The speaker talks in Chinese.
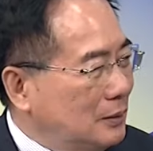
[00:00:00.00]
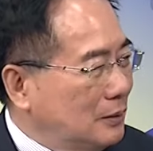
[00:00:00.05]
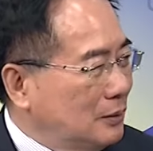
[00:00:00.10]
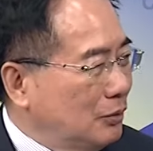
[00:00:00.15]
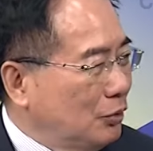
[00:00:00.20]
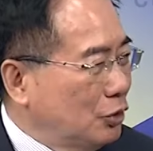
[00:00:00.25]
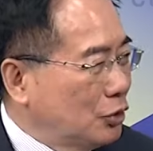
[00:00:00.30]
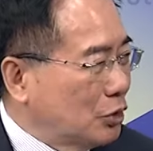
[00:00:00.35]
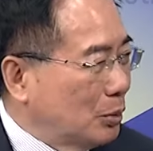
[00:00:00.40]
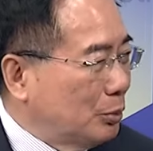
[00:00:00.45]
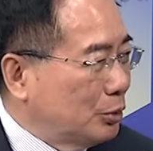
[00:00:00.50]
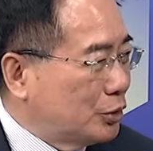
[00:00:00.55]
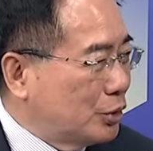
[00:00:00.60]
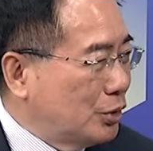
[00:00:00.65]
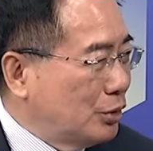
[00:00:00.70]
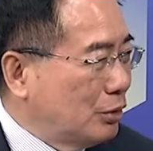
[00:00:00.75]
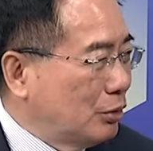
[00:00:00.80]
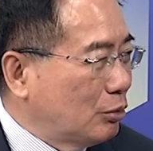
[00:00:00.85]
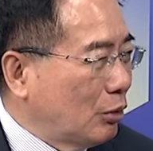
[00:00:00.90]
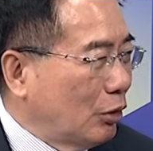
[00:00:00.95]
为什么不
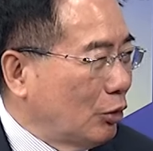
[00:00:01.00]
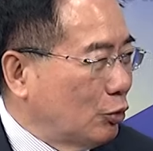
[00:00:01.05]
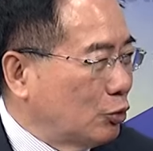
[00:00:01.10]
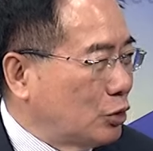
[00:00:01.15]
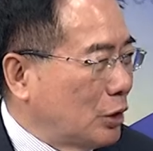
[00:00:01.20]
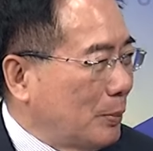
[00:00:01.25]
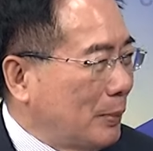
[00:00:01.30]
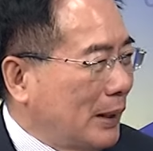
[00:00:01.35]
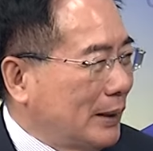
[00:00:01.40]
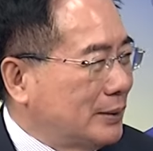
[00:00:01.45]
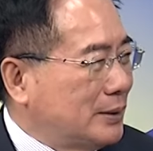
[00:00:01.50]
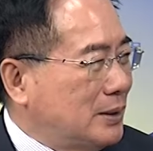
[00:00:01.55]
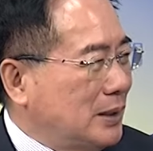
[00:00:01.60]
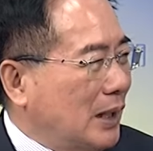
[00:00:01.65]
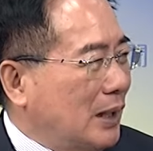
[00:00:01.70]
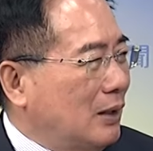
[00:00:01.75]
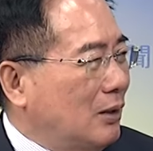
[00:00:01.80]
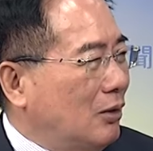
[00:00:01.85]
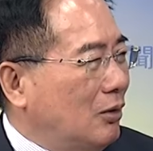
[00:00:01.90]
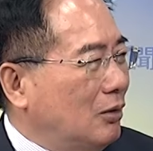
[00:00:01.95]
去？光用嘴巴
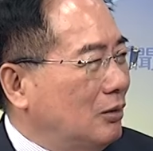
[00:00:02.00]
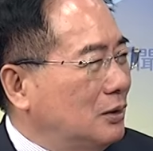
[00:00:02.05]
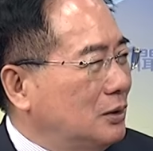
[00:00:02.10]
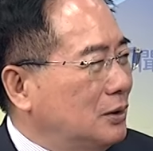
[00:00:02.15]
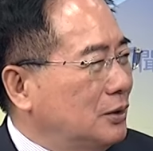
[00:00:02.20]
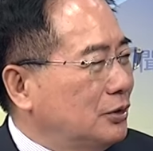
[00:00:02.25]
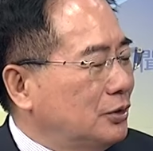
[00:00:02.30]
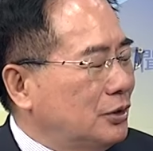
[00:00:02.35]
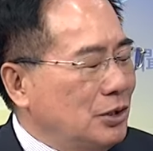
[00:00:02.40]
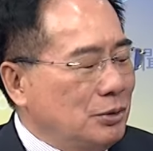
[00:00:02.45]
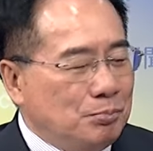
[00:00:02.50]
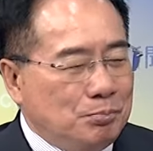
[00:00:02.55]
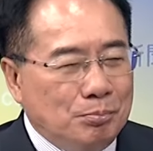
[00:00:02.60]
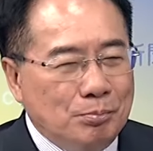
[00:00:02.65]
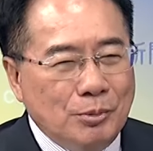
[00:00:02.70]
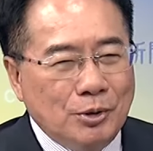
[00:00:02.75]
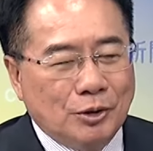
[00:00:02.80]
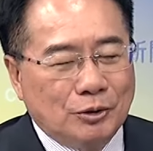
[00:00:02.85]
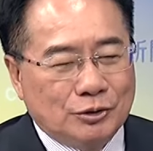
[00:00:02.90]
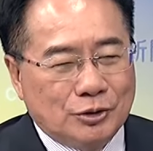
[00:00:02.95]
讲哈，去
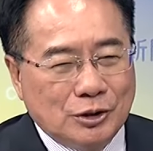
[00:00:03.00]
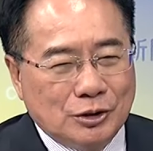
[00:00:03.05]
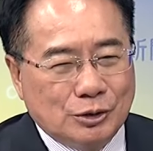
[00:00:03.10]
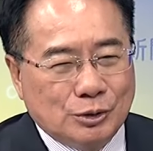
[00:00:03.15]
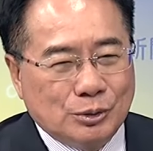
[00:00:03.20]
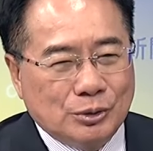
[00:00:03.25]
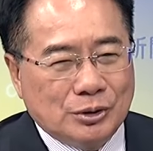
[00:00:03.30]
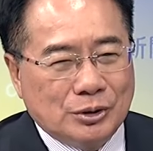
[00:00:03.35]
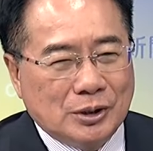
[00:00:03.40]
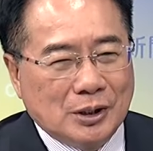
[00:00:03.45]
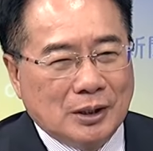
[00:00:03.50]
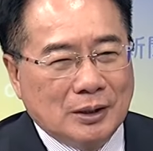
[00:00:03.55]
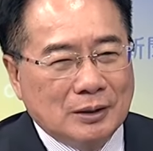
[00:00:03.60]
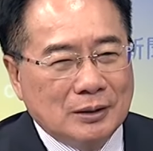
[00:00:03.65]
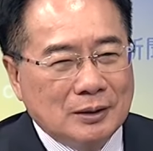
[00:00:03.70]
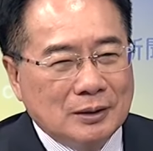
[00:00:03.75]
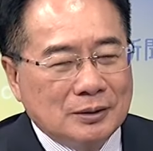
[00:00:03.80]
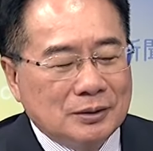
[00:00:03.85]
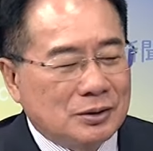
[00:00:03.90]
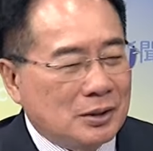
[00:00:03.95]
没有去履行
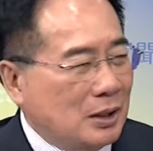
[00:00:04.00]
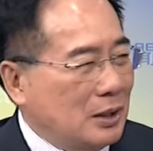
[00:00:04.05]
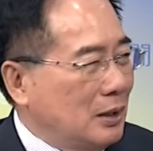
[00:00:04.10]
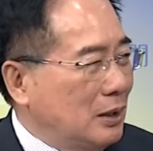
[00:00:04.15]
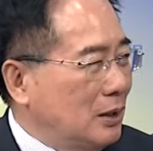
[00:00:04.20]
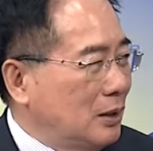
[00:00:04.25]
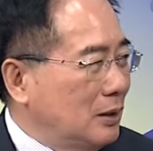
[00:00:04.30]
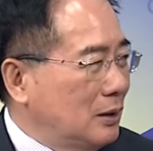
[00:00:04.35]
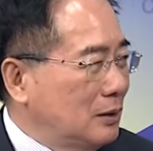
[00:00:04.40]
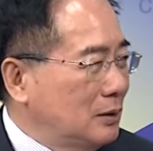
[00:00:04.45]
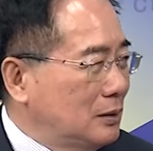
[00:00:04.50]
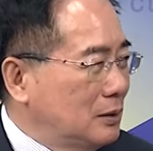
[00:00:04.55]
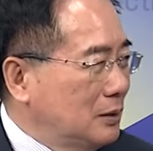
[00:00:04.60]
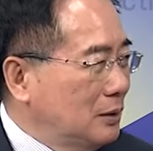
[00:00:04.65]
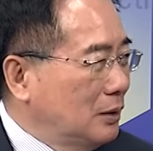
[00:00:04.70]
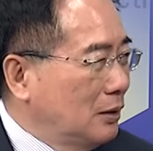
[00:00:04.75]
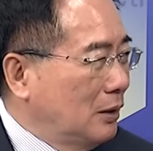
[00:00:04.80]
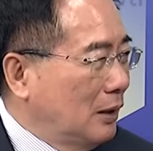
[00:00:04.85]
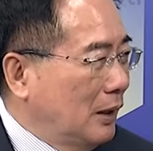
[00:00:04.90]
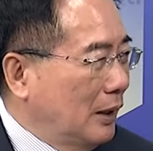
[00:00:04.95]
这个
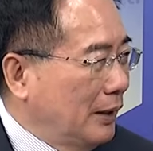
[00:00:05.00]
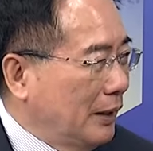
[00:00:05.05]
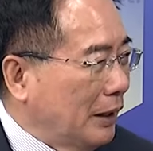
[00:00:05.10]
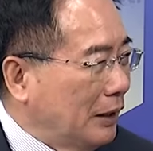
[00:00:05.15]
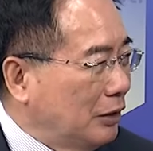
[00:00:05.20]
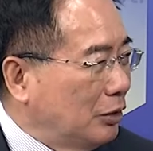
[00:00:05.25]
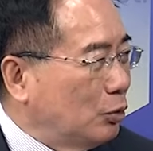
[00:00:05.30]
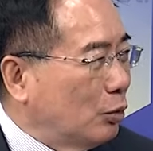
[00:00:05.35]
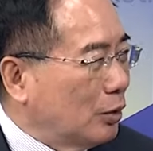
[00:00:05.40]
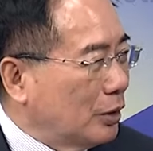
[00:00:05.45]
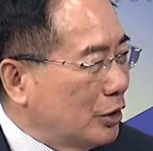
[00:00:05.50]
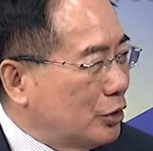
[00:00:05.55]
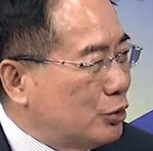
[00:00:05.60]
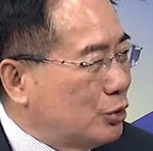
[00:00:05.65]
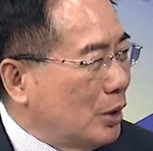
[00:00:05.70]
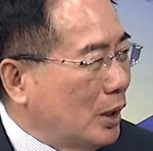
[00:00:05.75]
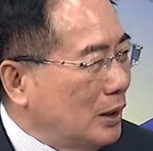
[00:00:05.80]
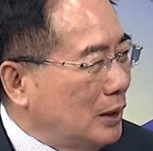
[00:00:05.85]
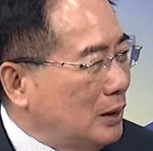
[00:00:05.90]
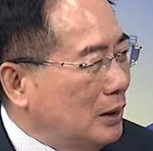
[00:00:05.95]
呃联合国的
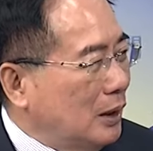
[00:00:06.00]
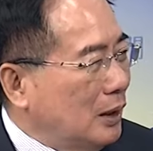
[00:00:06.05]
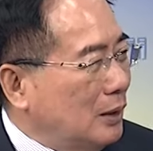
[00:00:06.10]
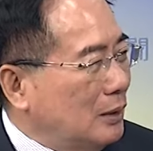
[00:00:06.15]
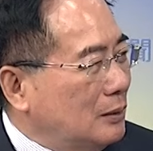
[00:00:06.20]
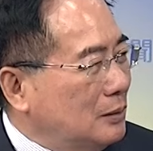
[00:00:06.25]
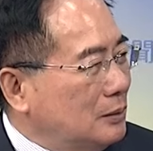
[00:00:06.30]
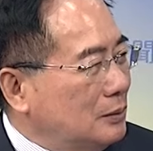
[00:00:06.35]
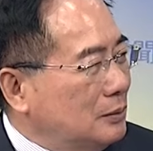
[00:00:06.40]
决议啊？